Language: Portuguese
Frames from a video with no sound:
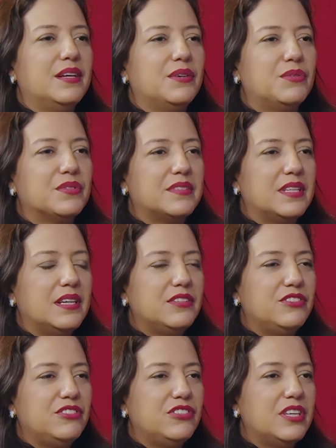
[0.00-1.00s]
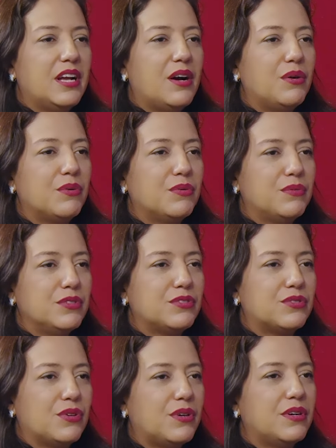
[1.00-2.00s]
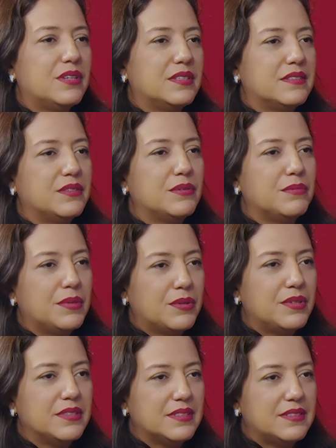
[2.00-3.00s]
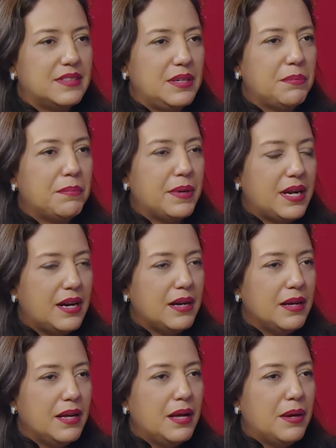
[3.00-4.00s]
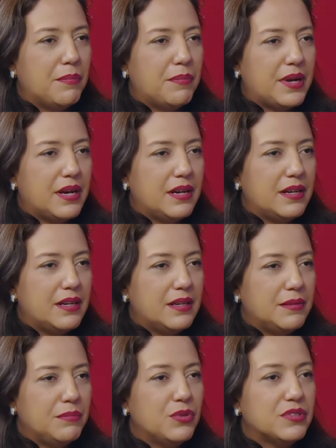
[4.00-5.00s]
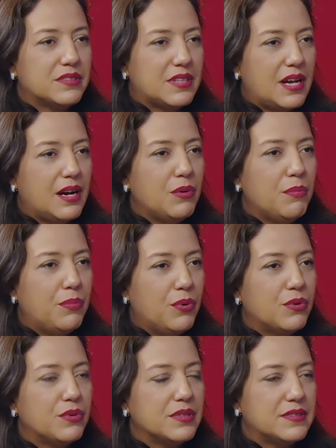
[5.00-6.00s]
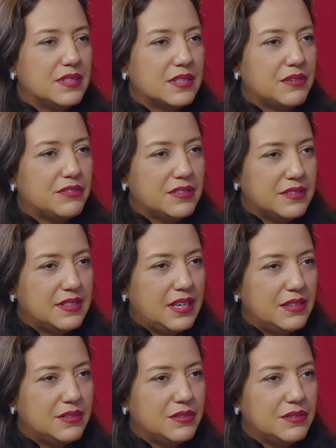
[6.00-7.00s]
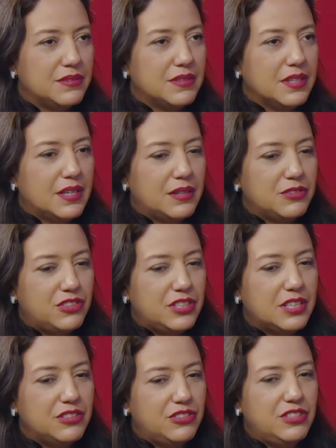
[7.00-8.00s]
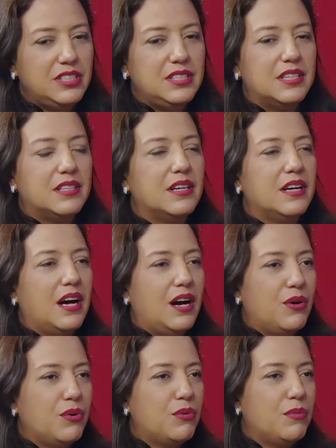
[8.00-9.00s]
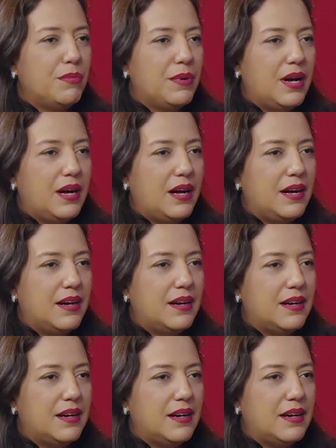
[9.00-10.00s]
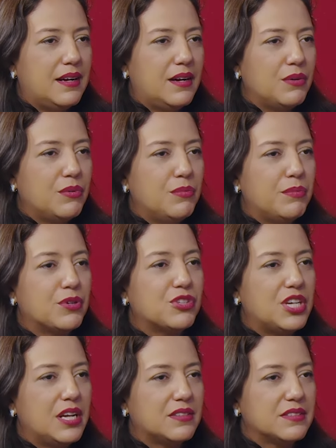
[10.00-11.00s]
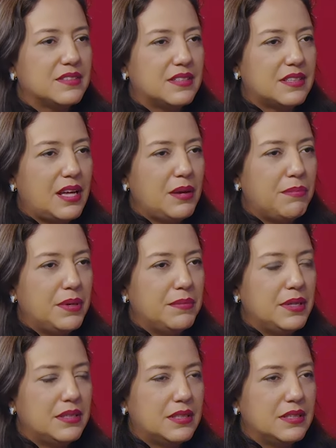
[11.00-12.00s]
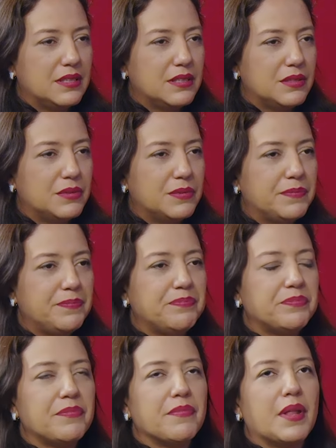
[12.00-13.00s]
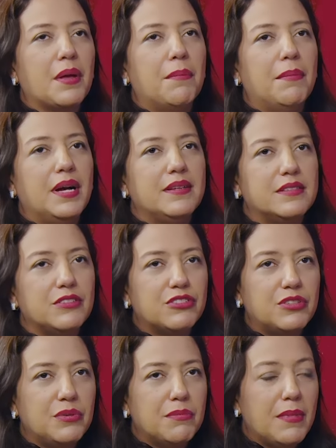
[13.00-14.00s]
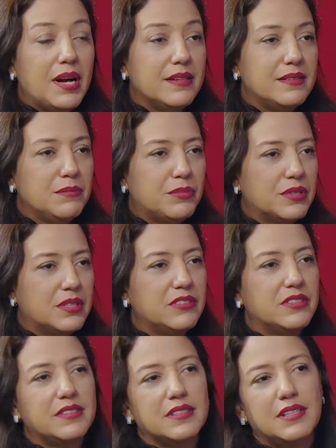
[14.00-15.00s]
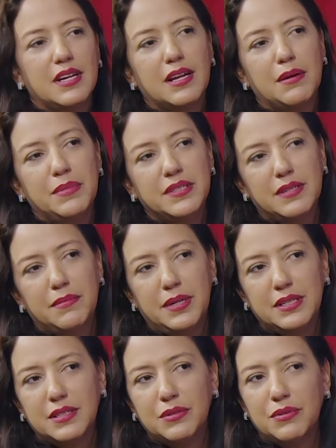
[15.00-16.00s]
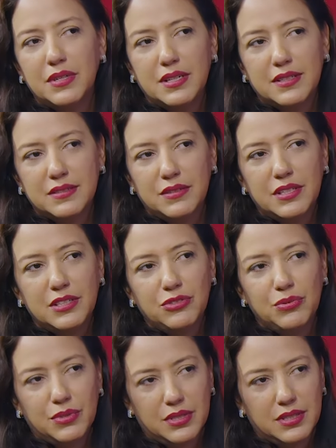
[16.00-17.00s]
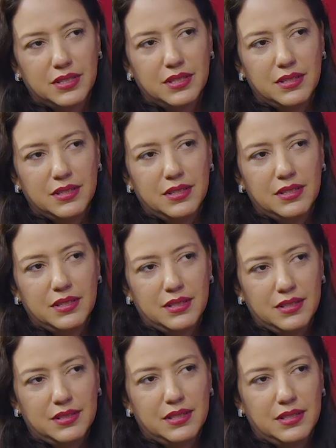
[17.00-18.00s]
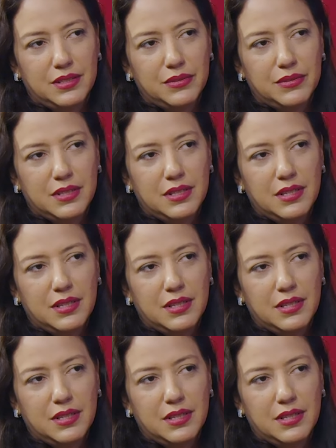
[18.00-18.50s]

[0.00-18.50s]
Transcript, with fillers: Eu gostaria de gerar algum stories, alguma coisa assim, para mostrar um pouco o que você está fazendo dia a dia, alguma, a, algum projeto que você está implementando. Mas acho que o mais importante é você ter a cabeça aberta com relação ao network, entendeu?